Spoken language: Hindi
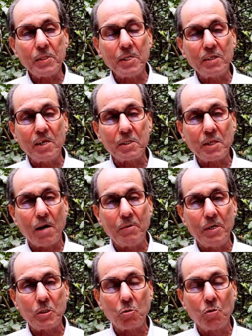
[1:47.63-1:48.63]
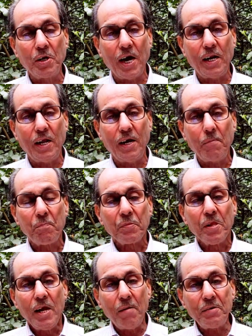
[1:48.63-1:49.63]
ऐसे दस्तावेज को न्यायालय
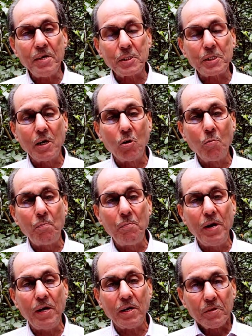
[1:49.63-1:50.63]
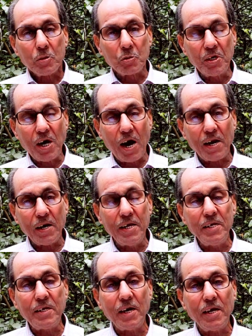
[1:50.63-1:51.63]
एविडेंस के रूप में स्वीकार
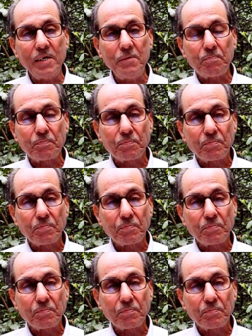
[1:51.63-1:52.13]
नहीं करेगी